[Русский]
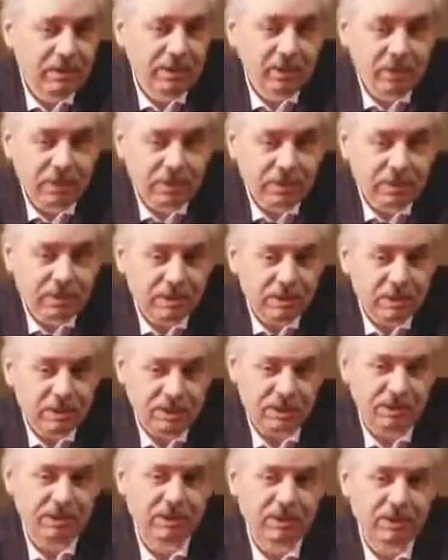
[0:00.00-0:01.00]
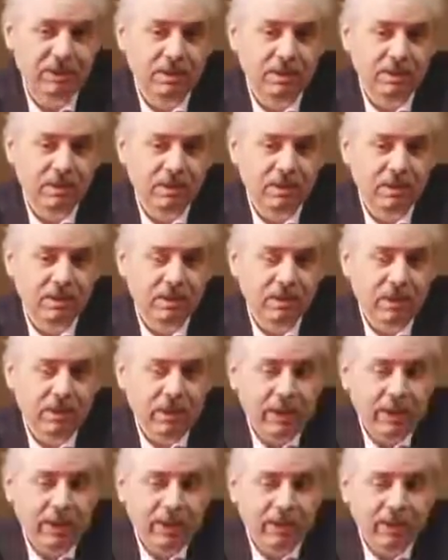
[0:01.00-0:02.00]
Стоит? Нет.
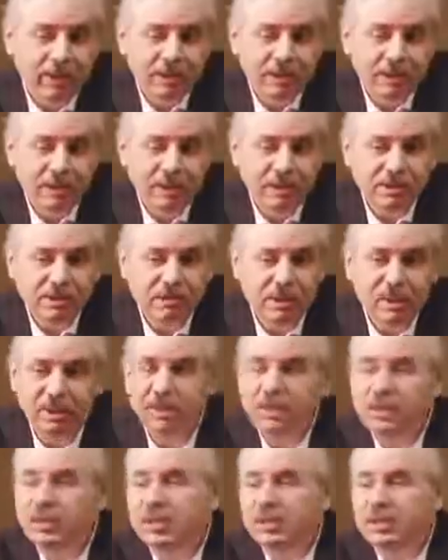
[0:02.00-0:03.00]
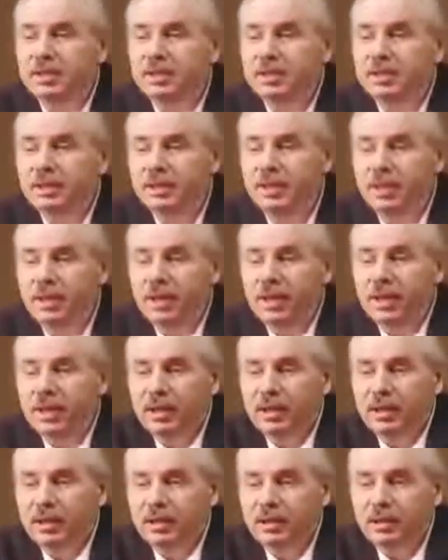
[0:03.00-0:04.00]
И вот здесь у нас есть
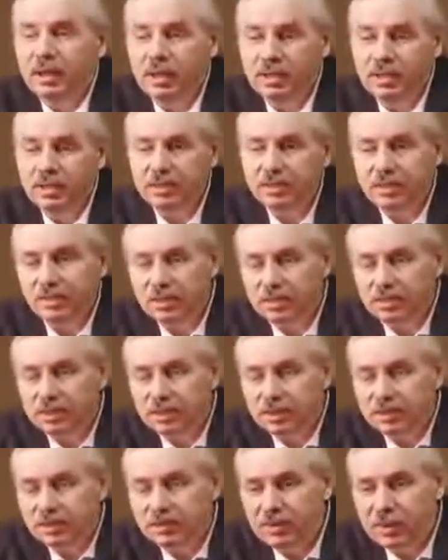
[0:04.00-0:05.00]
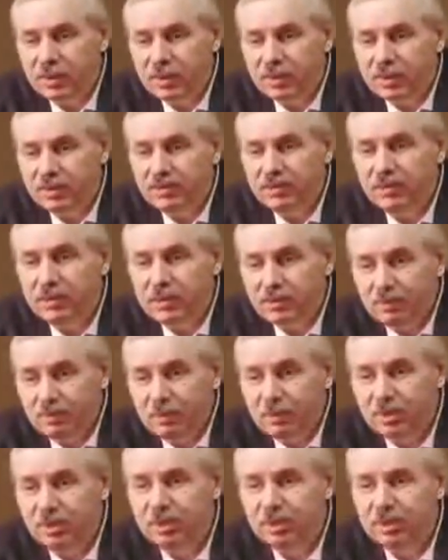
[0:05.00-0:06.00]
согласно Конституции Российской Федерации,
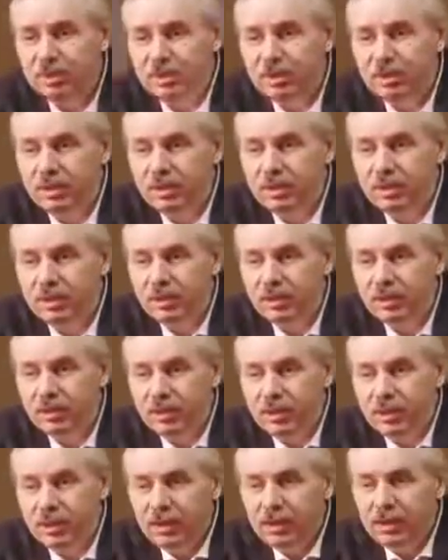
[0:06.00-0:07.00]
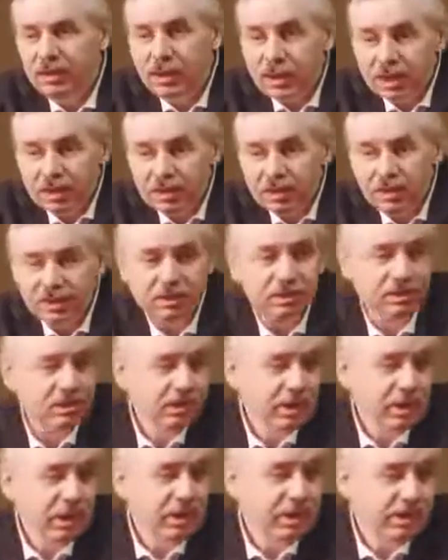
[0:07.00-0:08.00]
возможность доказать, что
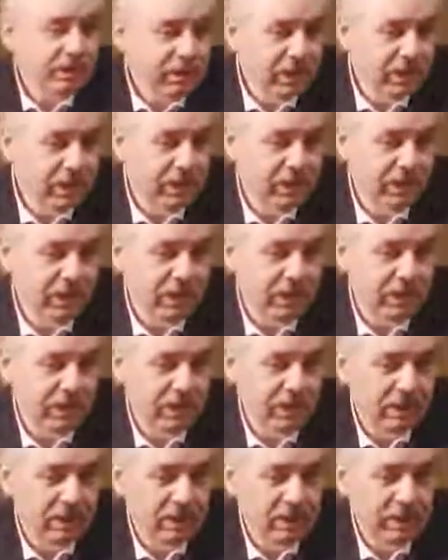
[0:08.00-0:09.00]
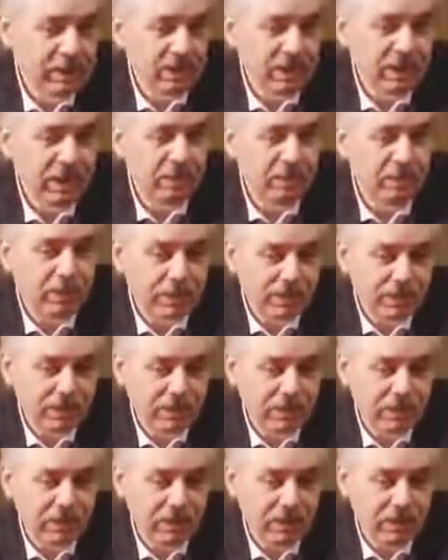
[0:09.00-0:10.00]
мы не рабы, что мы не
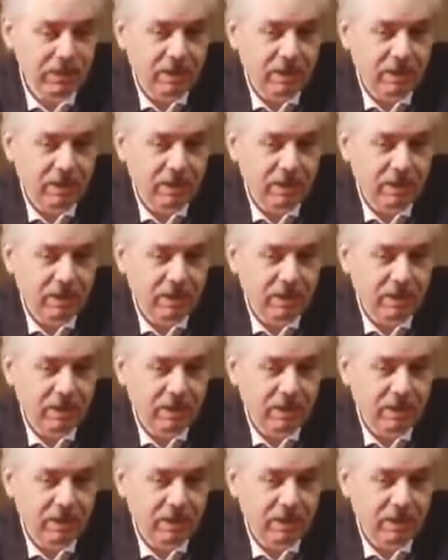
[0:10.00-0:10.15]
быдло.